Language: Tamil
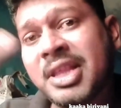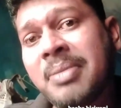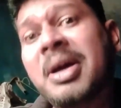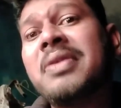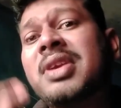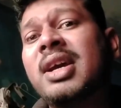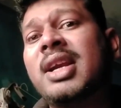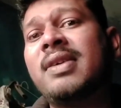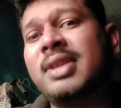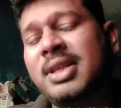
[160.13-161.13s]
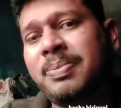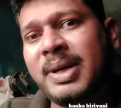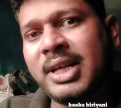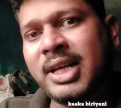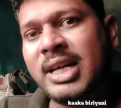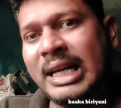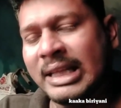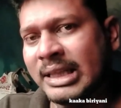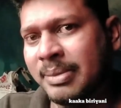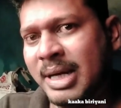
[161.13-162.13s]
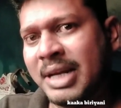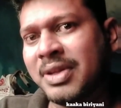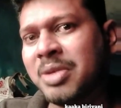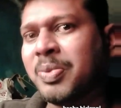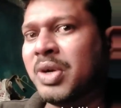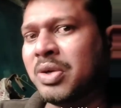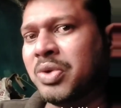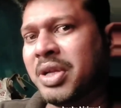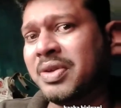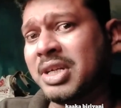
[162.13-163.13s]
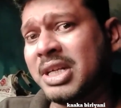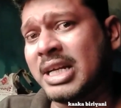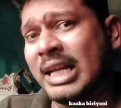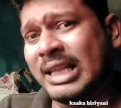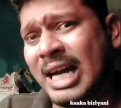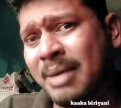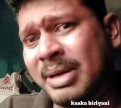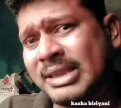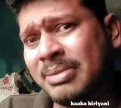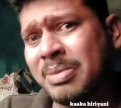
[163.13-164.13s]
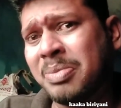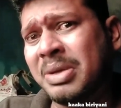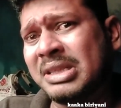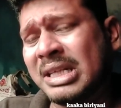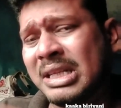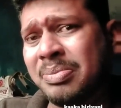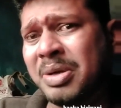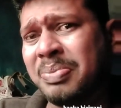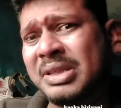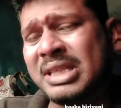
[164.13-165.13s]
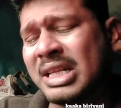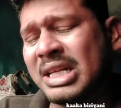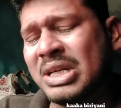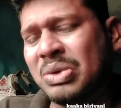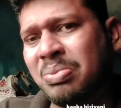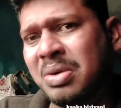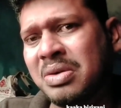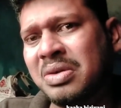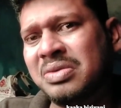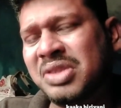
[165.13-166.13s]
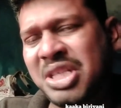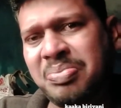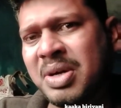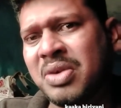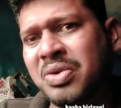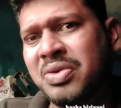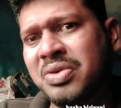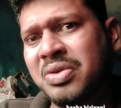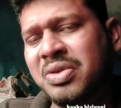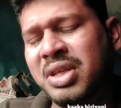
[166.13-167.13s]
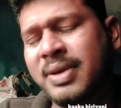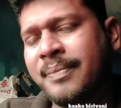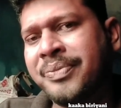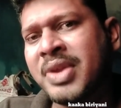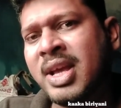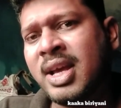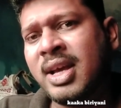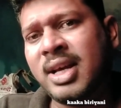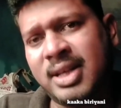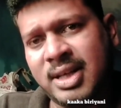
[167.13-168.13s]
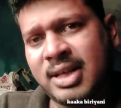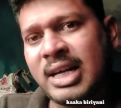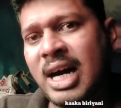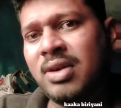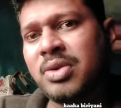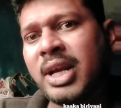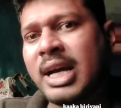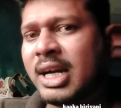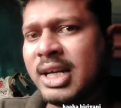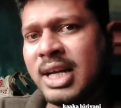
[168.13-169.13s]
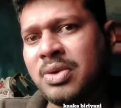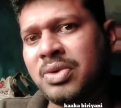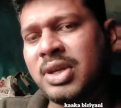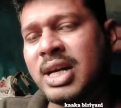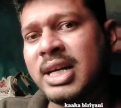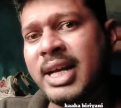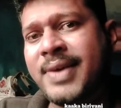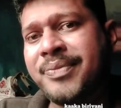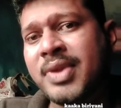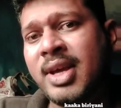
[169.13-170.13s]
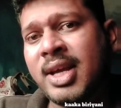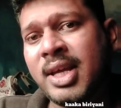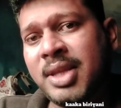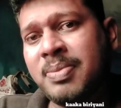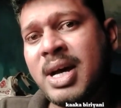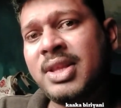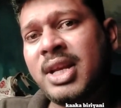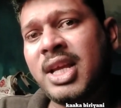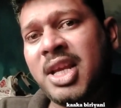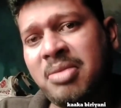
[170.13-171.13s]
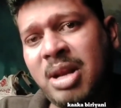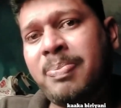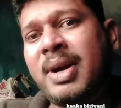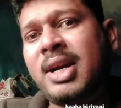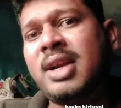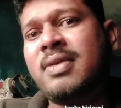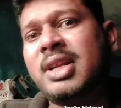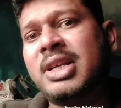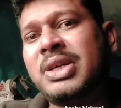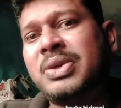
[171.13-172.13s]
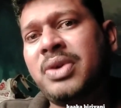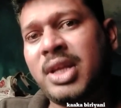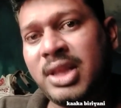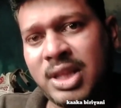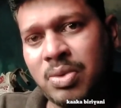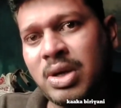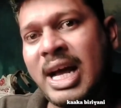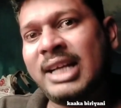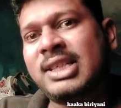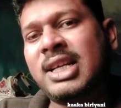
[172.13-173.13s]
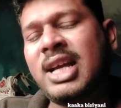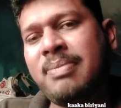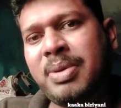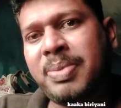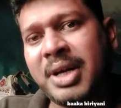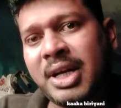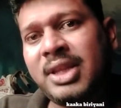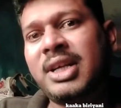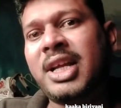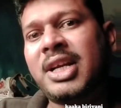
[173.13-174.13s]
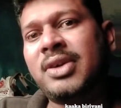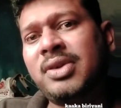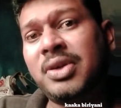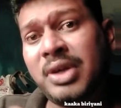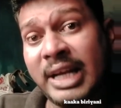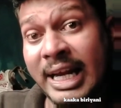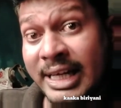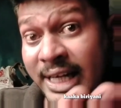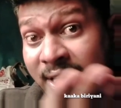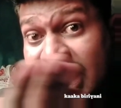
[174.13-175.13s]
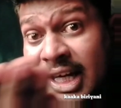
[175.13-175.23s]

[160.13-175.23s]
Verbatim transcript: இந்த மாதிரி விஷயங்களை வந்துட்டு பண்ணுங்கள் அந்த இந்த மாதிரி வந்து பொண்ணை கூட்டி வச்சுக்கிட்டு அந்த ஆபாசமாக அப்படி பேசுகிறது இப்படி பேசுகிறதெல்லாம் ரொம்ப சீப்பான ஒரு இது காவல்துறை கரெக்டாக கொடுத்துருக்காங்க இது மாதிரி இனிமேல் பண்ணுறவனங்களுக்கும் இந்த ஒரு ஆக்ஷனை அப்பப்போ எடுத்துக்கிட்டே இருக்கணும் இன்னும் நிறைய